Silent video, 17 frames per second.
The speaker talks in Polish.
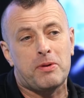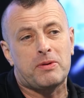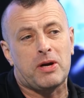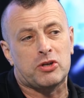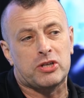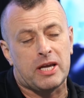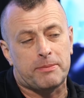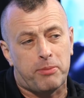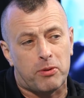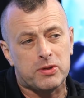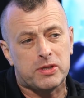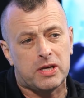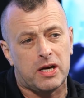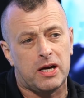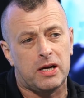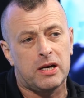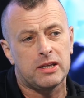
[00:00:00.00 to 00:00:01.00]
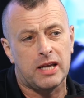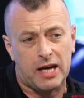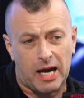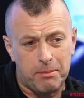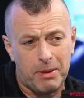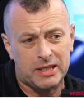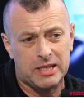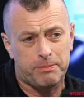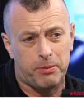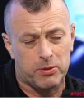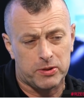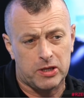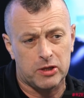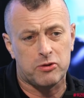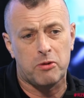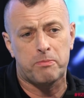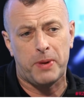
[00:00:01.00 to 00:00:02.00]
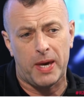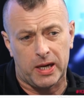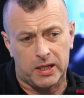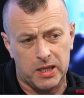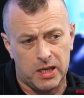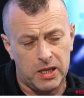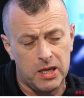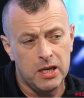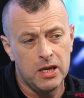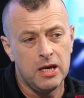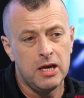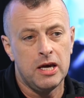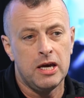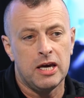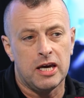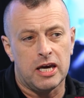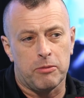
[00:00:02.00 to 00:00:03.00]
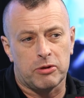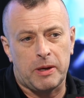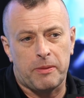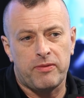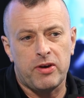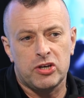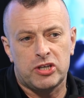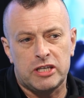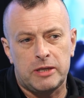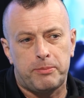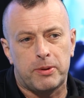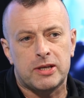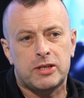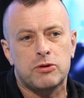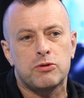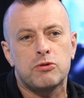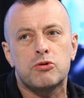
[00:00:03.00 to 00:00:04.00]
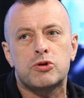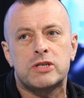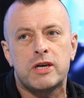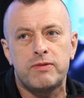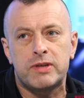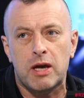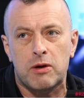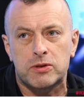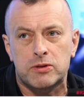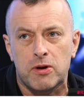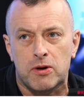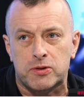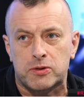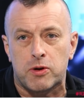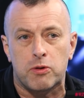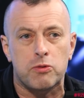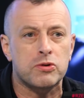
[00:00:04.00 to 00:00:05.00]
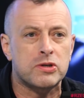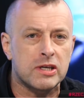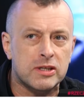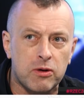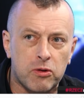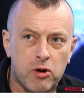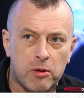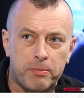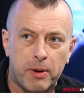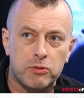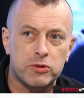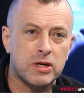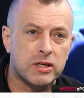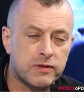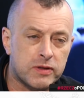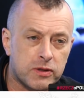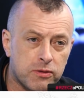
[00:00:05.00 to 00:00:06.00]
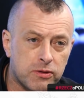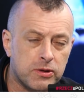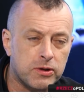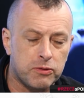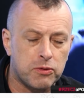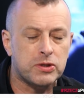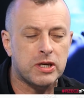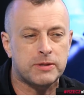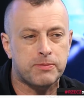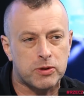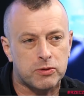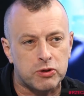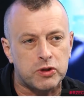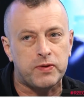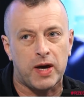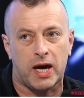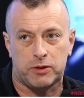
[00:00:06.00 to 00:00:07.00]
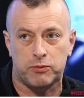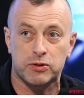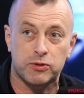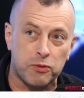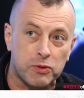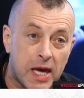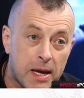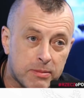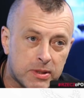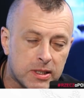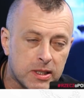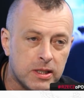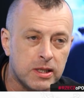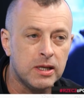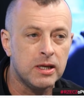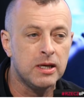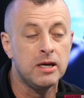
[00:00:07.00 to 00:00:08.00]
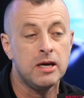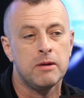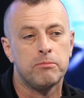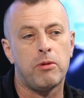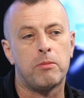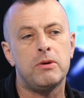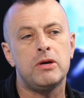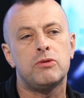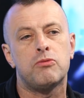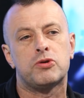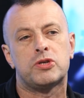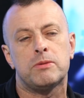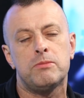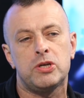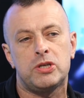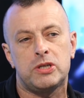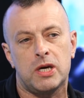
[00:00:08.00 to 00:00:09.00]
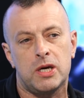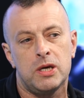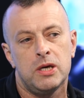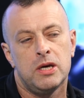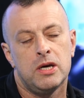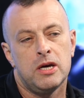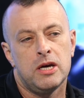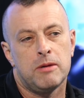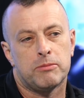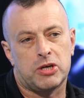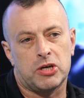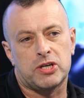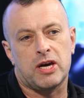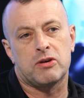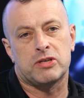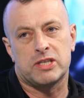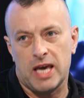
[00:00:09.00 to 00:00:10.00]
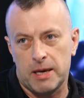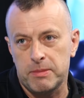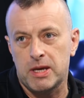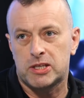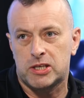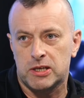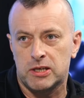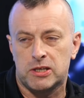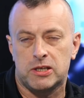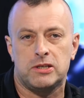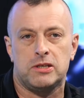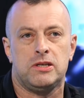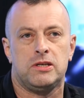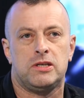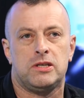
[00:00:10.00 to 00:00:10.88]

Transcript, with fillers: Powiem tak, że ta Polska, te hajmaty polskie są piękne. Tak. I można powiedzieć, że ci Polacy już się witają z gąską, już jest Europa, już jest, już jest po prostu świat, już są Niemcy, bo my uczymy się, przyjeżdżając z Niemiec, z,